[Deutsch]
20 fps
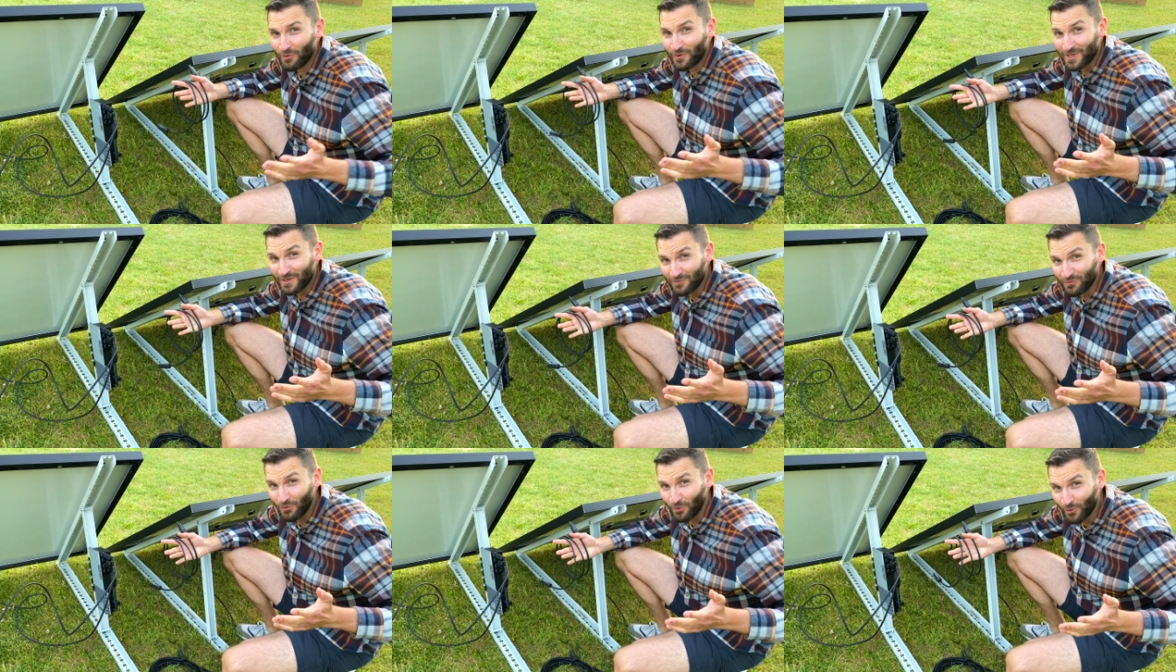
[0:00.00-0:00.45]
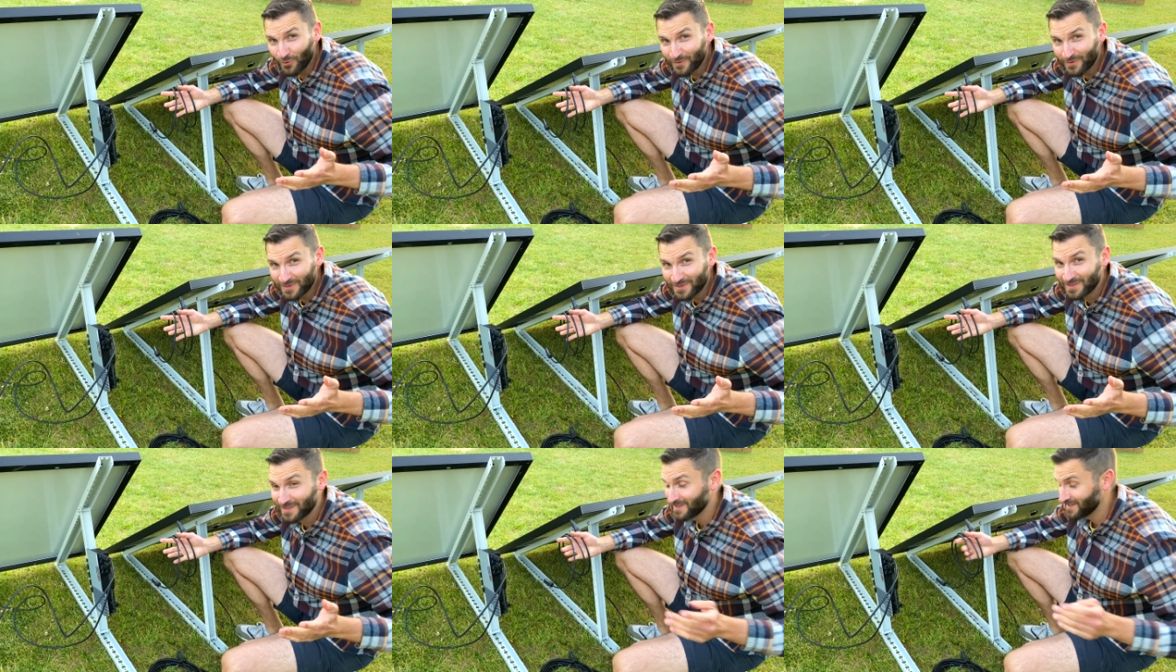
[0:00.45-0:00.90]
ihr
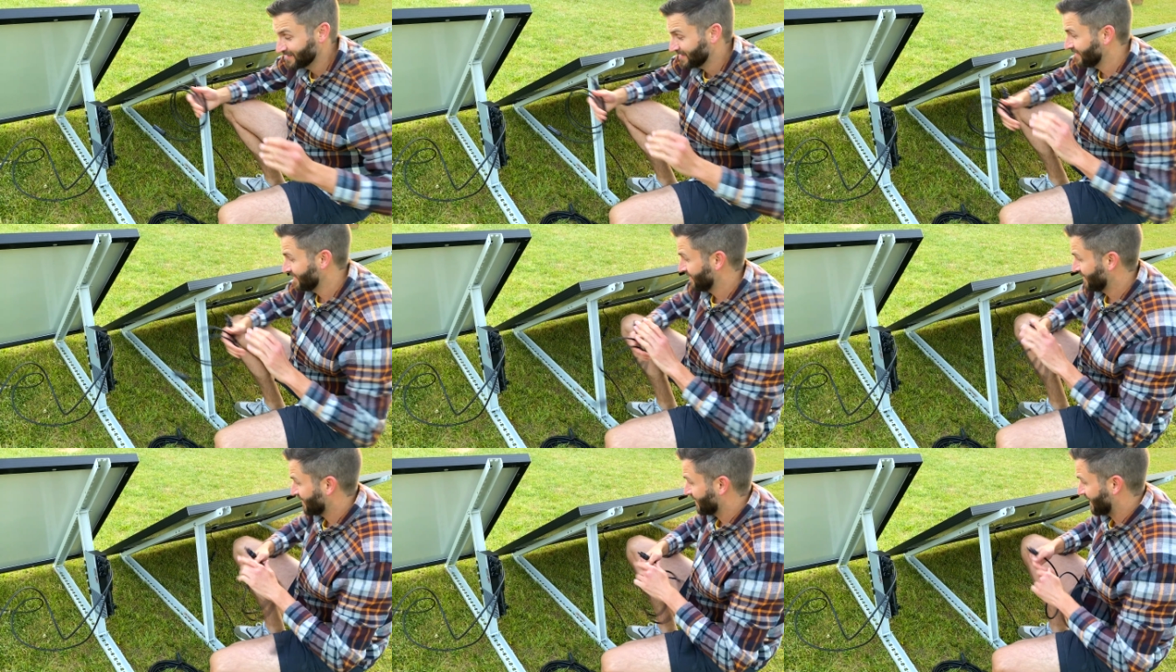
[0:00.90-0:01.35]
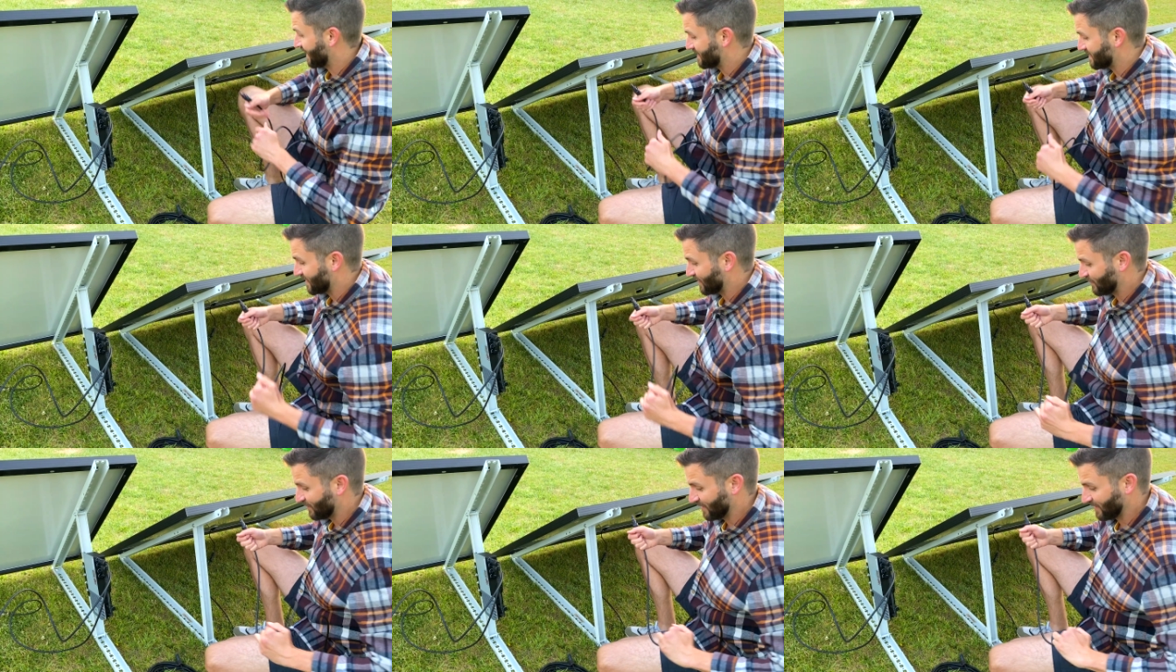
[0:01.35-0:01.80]
wohnt, gibt es
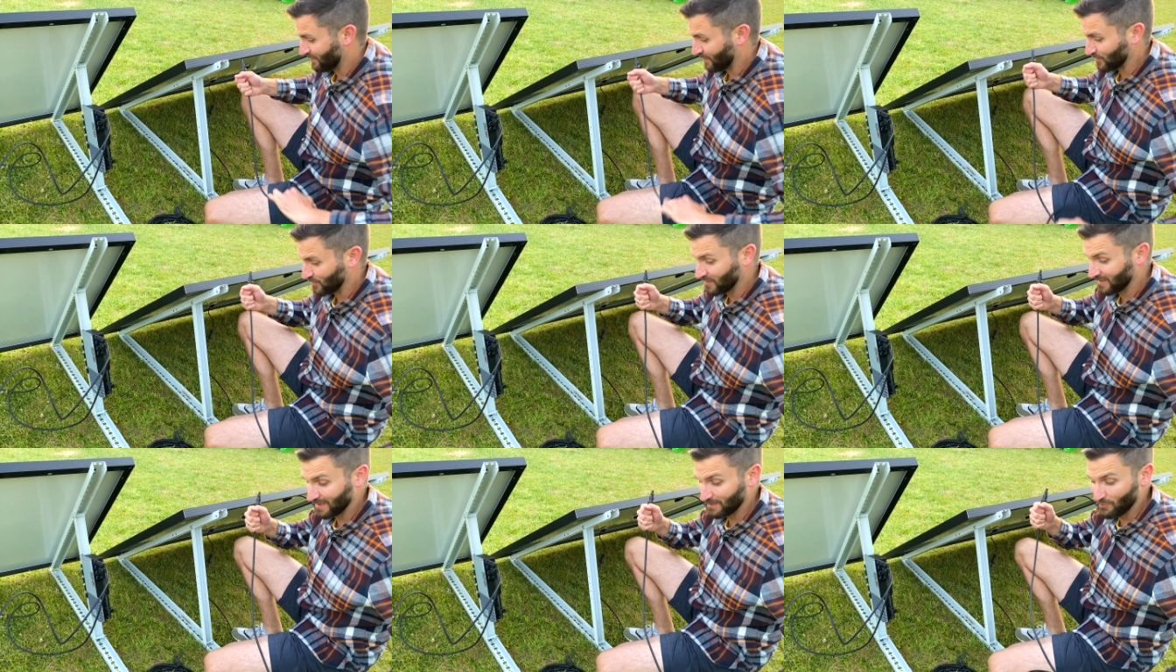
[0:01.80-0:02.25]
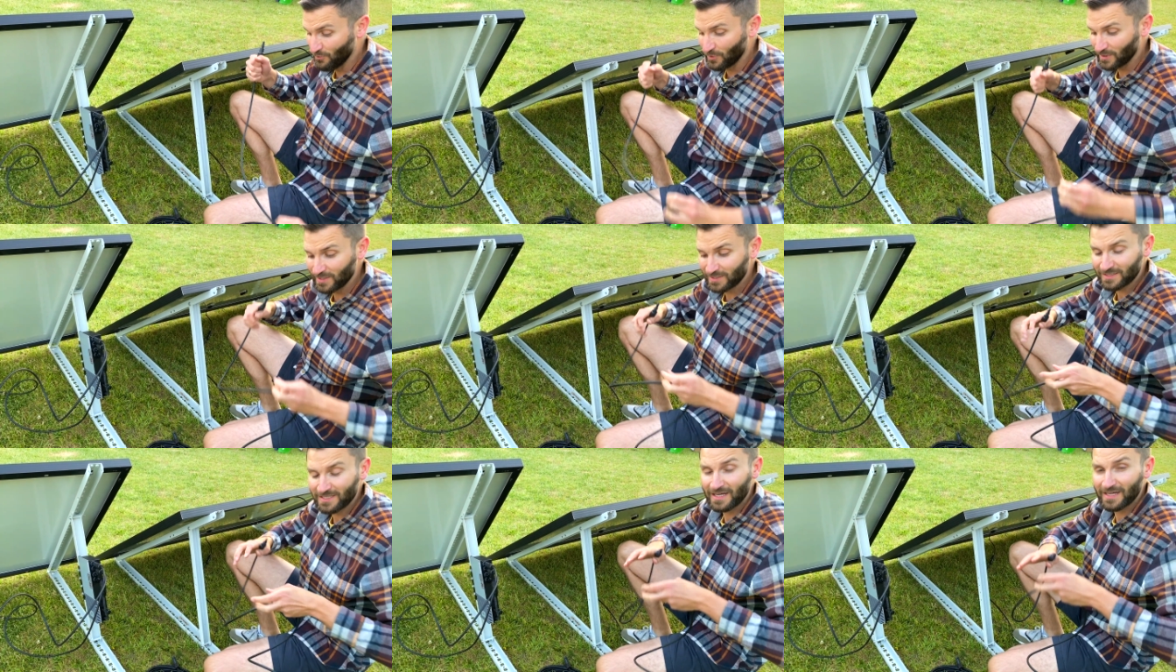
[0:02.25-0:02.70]
natürlich verschiedene
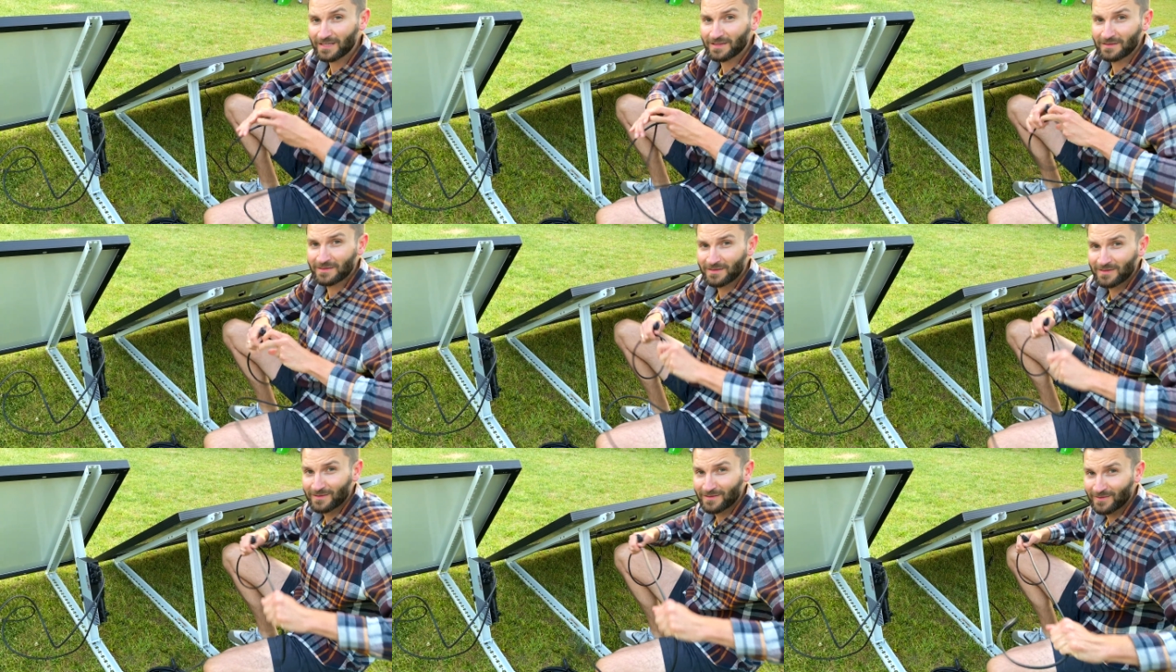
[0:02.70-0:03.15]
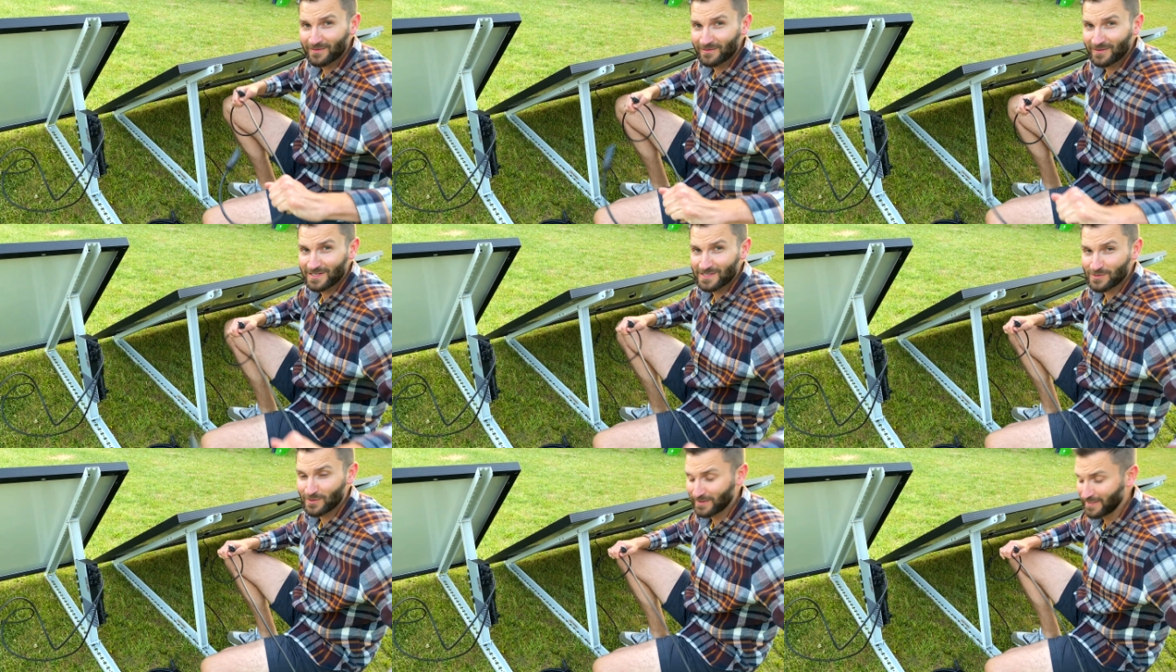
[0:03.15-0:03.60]
Möglichkeiten, wie
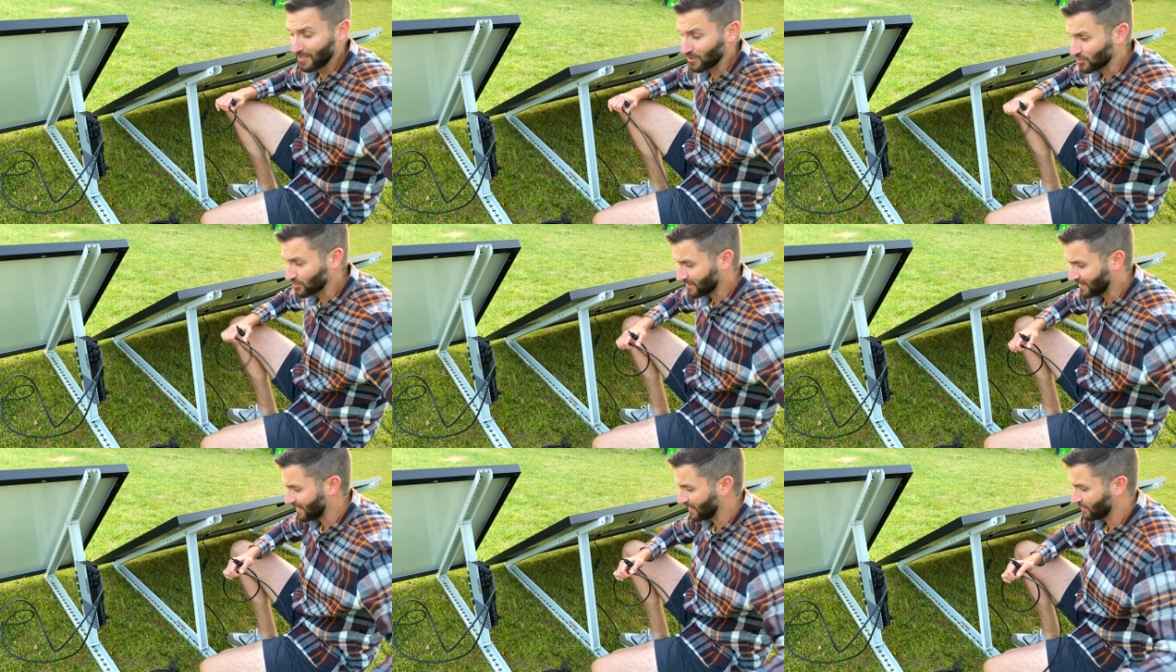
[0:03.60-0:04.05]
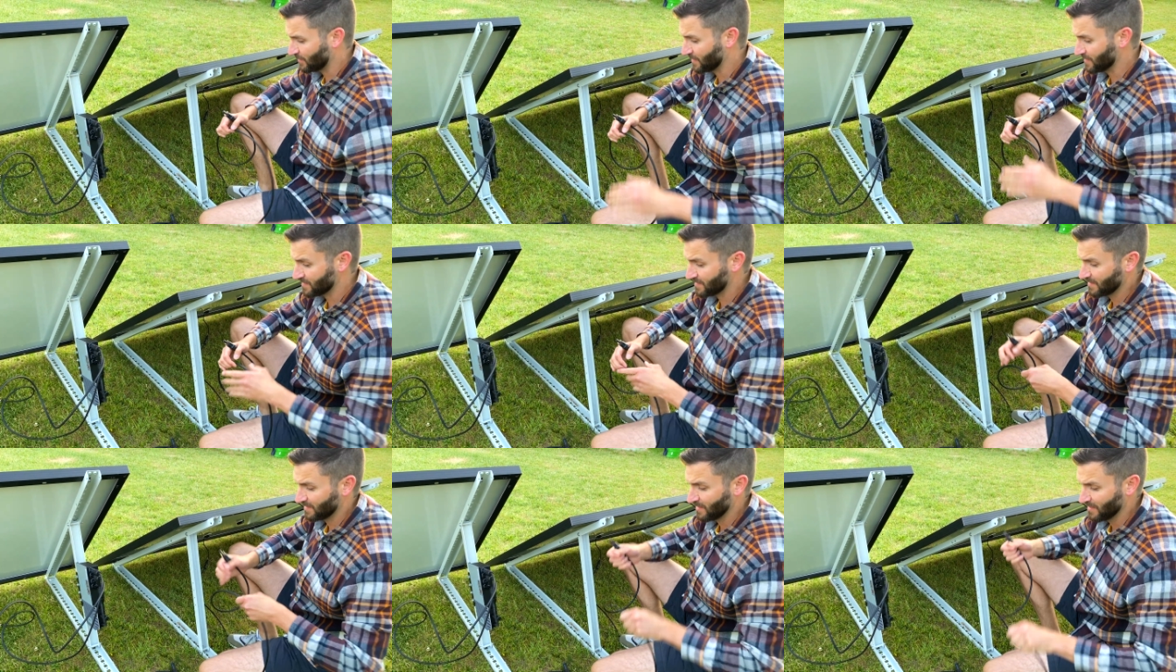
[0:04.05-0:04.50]
die Sonneneinstrahlung
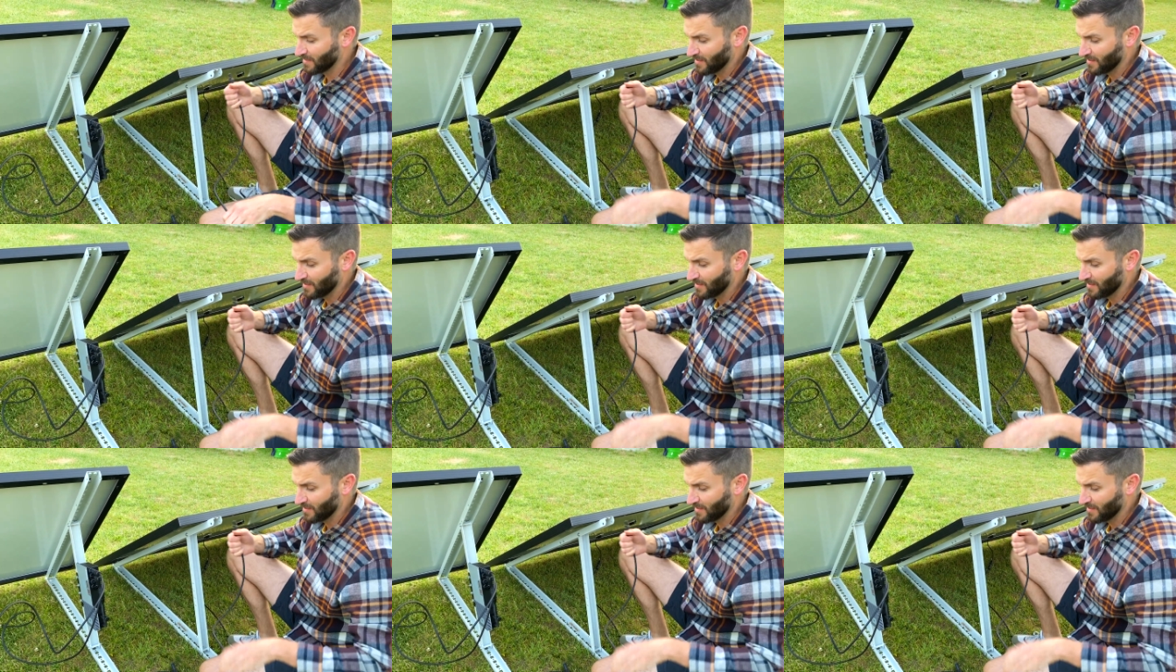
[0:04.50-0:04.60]
ist.